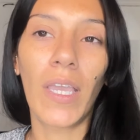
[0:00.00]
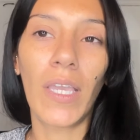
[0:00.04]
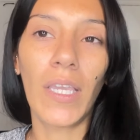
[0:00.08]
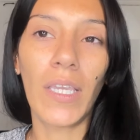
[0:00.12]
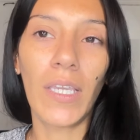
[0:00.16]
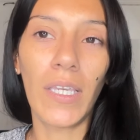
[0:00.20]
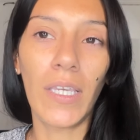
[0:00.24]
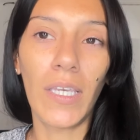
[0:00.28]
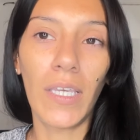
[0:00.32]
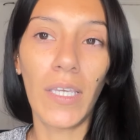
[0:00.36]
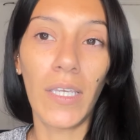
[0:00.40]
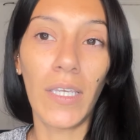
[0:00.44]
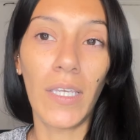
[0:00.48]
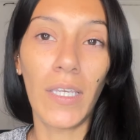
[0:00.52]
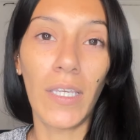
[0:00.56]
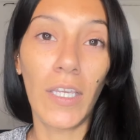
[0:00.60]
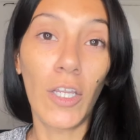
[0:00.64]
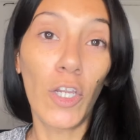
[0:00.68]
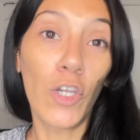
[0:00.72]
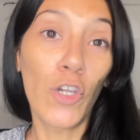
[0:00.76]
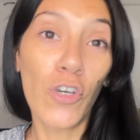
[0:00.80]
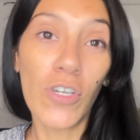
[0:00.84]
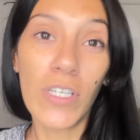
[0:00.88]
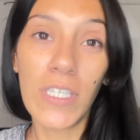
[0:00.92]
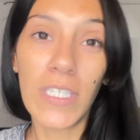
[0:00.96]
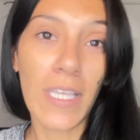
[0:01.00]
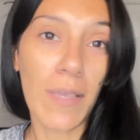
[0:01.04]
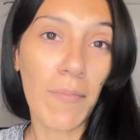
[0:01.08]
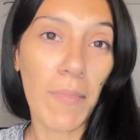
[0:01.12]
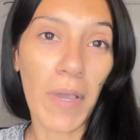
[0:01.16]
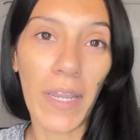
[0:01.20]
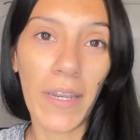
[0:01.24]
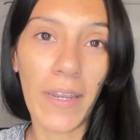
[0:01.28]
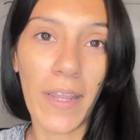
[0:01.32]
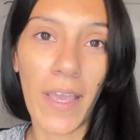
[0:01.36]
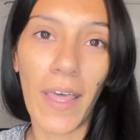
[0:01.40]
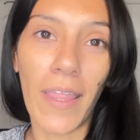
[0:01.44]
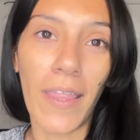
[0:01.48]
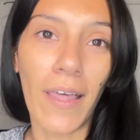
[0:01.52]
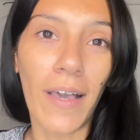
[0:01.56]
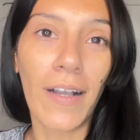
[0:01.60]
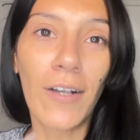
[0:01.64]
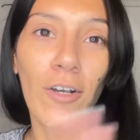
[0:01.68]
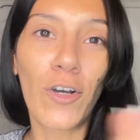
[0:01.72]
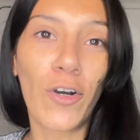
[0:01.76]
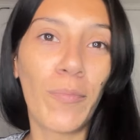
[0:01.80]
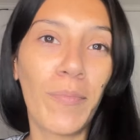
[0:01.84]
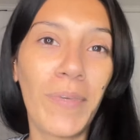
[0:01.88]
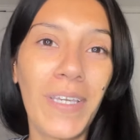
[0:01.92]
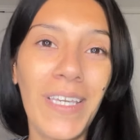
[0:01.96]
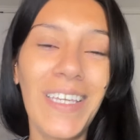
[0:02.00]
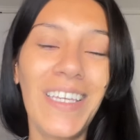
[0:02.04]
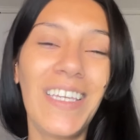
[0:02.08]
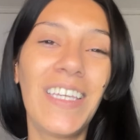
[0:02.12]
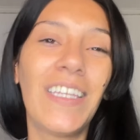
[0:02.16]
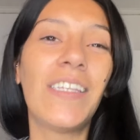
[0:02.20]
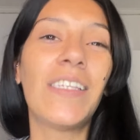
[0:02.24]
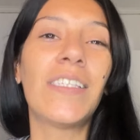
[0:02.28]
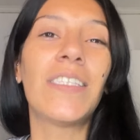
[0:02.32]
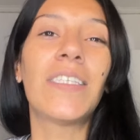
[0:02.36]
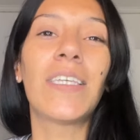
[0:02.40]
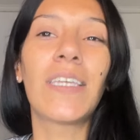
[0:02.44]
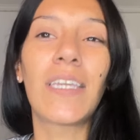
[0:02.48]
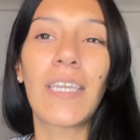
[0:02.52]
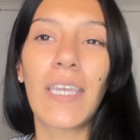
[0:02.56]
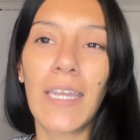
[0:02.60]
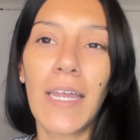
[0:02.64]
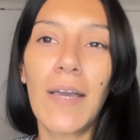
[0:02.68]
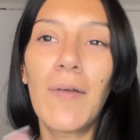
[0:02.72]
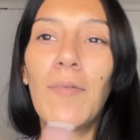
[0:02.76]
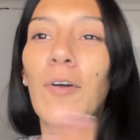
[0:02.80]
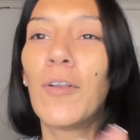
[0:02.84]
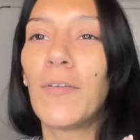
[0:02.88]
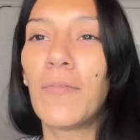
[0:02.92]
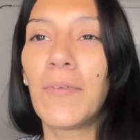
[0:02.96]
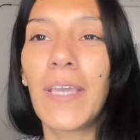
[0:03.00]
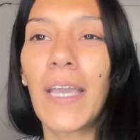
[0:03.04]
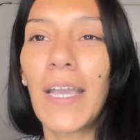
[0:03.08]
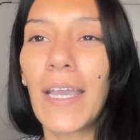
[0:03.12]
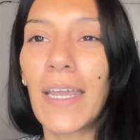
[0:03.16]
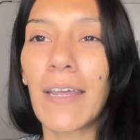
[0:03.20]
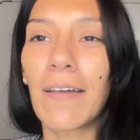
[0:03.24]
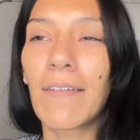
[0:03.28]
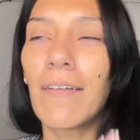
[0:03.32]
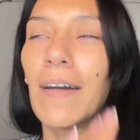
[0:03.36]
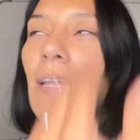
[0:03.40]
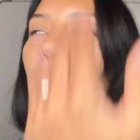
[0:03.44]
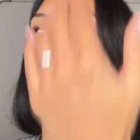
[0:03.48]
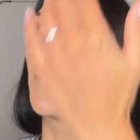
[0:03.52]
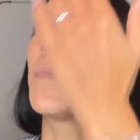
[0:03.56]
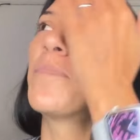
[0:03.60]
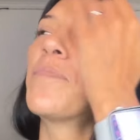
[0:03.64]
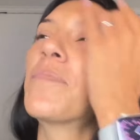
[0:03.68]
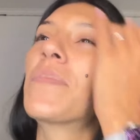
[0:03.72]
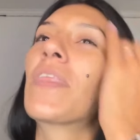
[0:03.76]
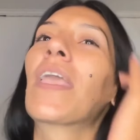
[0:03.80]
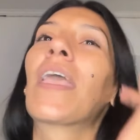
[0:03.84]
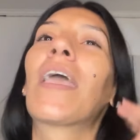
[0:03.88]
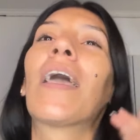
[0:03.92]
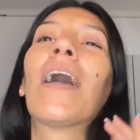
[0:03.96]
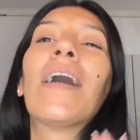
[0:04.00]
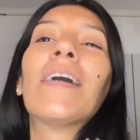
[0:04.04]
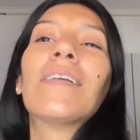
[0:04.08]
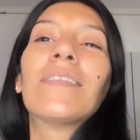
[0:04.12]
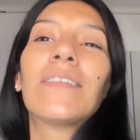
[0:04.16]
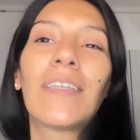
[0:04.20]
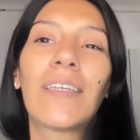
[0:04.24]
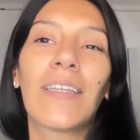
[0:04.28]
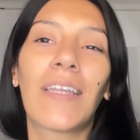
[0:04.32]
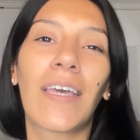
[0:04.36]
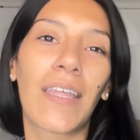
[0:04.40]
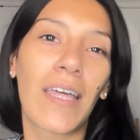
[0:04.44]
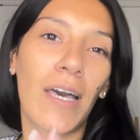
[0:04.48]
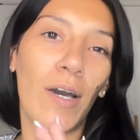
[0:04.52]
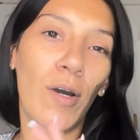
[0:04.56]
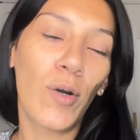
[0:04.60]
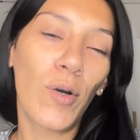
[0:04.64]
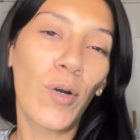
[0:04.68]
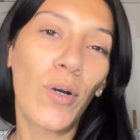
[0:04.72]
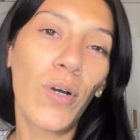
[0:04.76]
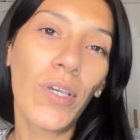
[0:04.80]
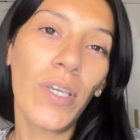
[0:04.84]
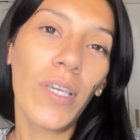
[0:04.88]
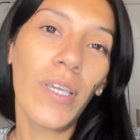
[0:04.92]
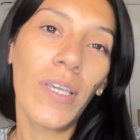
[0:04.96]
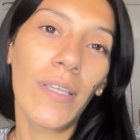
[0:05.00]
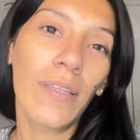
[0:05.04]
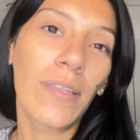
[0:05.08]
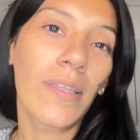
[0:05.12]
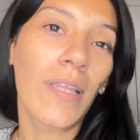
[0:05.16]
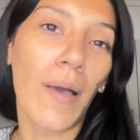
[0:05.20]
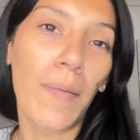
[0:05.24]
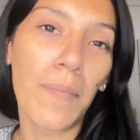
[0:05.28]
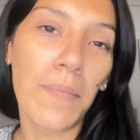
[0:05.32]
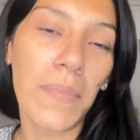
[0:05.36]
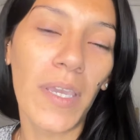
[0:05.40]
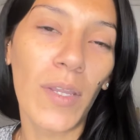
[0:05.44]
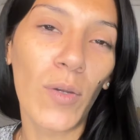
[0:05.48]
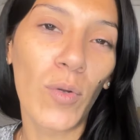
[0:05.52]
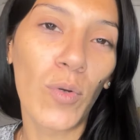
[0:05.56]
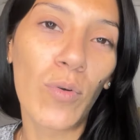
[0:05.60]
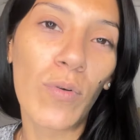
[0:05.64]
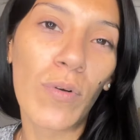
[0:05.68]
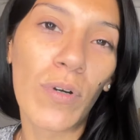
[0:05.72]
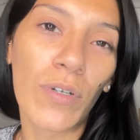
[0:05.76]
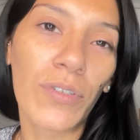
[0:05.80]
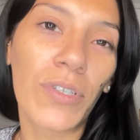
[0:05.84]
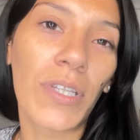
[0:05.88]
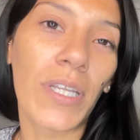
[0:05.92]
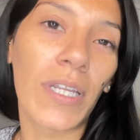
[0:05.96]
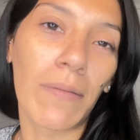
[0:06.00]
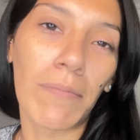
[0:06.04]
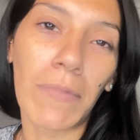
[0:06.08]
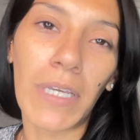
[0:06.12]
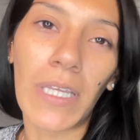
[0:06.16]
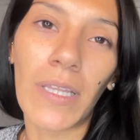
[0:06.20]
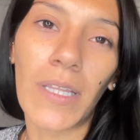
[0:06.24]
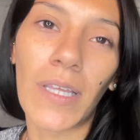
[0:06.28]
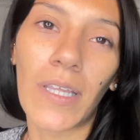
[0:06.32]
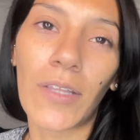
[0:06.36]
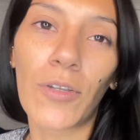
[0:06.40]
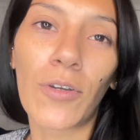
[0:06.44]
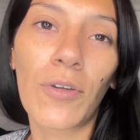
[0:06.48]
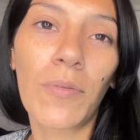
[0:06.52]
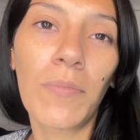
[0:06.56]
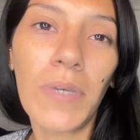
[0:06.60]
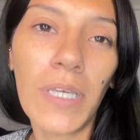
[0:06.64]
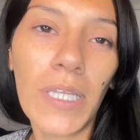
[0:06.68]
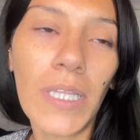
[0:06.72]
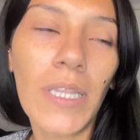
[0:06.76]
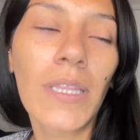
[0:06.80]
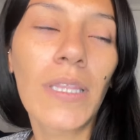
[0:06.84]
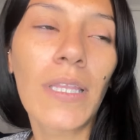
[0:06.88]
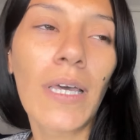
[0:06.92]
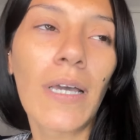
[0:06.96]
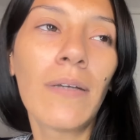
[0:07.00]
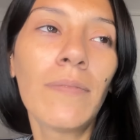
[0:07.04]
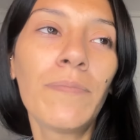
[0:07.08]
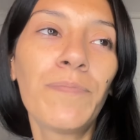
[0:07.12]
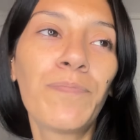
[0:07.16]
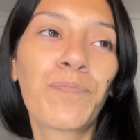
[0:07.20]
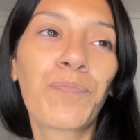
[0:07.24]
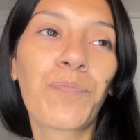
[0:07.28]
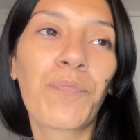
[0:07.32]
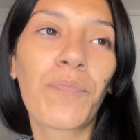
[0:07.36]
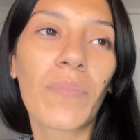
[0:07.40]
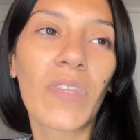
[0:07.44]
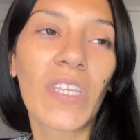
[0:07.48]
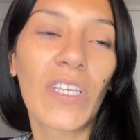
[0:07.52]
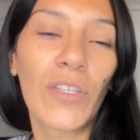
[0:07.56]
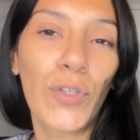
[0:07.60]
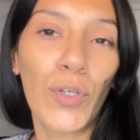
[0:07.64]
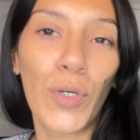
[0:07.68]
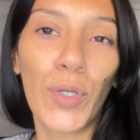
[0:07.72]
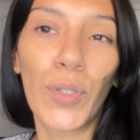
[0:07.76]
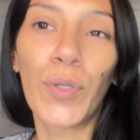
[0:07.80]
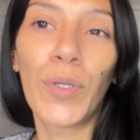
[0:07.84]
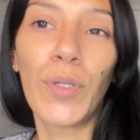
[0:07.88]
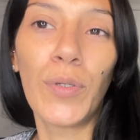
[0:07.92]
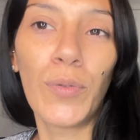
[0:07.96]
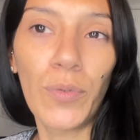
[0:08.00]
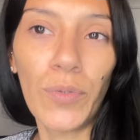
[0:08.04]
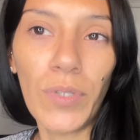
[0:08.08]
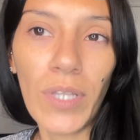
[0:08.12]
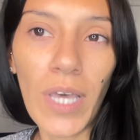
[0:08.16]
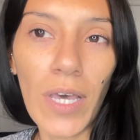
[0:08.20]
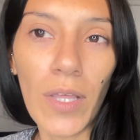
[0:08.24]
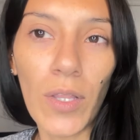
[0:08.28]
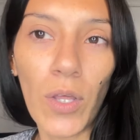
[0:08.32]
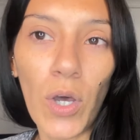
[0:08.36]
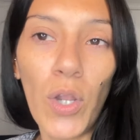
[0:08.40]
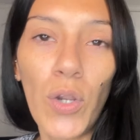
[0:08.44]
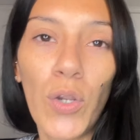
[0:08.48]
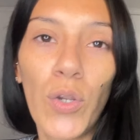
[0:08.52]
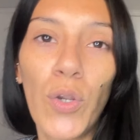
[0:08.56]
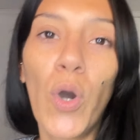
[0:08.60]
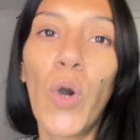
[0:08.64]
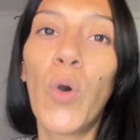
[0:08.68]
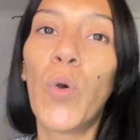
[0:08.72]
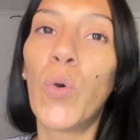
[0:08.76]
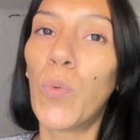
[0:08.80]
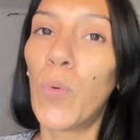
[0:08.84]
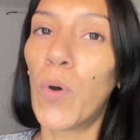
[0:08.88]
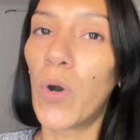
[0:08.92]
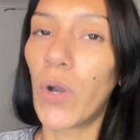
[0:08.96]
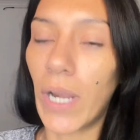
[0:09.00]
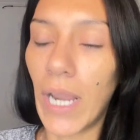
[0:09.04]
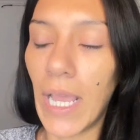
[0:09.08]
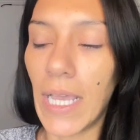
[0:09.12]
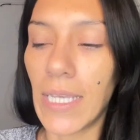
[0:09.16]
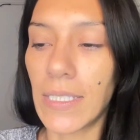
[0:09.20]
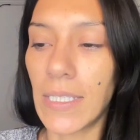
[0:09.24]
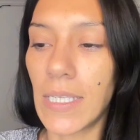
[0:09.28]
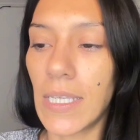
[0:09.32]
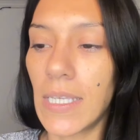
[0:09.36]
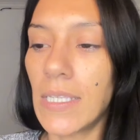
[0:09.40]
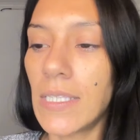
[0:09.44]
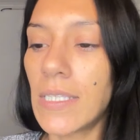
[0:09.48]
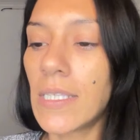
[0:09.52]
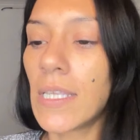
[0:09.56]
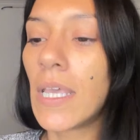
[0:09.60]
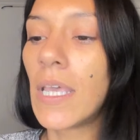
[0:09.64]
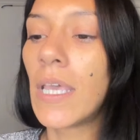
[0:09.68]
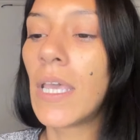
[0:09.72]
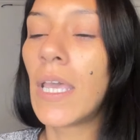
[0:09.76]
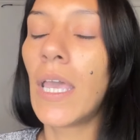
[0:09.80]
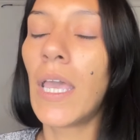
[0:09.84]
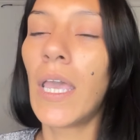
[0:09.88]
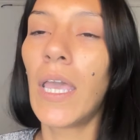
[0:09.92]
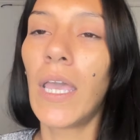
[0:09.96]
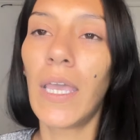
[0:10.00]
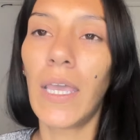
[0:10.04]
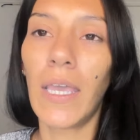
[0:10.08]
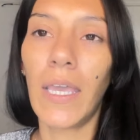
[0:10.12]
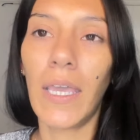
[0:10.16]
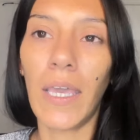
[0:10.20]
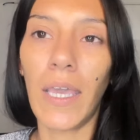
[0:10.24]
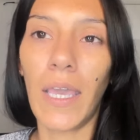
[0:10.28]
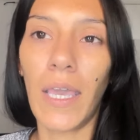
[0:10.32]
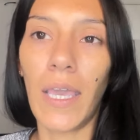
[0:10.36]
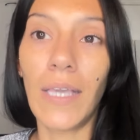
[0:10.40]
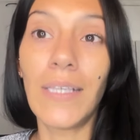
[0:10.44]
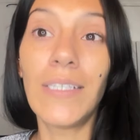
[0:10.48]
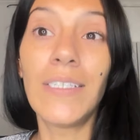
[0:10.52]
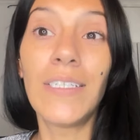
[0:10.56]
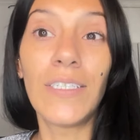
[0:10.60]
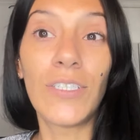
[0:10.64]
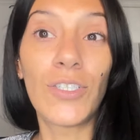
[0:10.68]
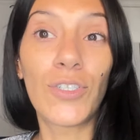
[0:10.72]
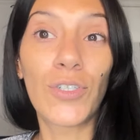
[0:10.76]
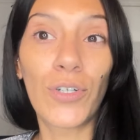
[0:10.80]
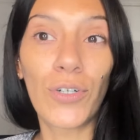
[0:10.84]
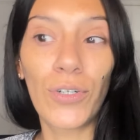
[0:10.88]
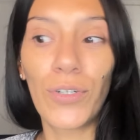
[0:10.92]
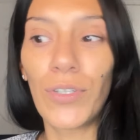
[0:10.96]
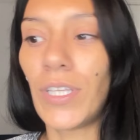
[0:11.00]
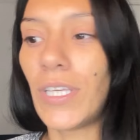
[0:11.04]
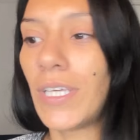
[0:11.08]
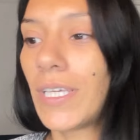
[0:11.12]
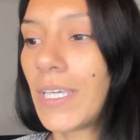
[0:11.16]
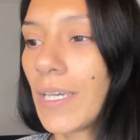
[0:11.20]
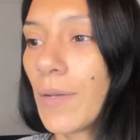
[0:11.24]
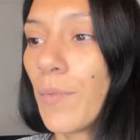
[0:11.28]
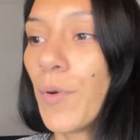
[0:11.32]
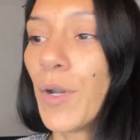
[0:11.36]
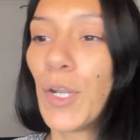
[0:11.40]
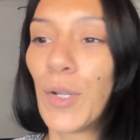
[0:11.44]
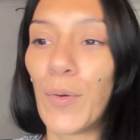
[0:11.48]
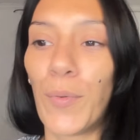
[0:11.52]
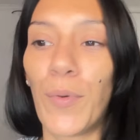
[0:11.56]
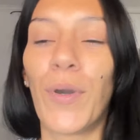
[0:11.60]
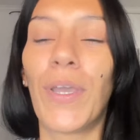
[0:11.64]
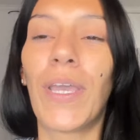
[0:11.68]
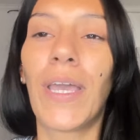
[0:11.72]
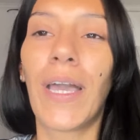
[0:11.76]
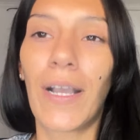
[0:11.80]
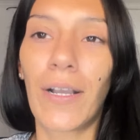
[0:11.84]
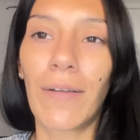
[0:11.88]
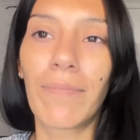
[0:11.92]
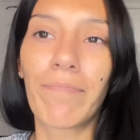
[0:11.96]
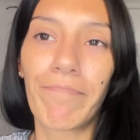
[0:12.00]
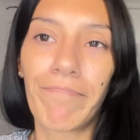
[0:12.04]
y no hice más nada. Comí y ni siquiera volví a grabar. Así que nada, hoy también hubo tremenda tormenta, todo inundado, no hubo clases eh, y yo dije, bueno, voy a...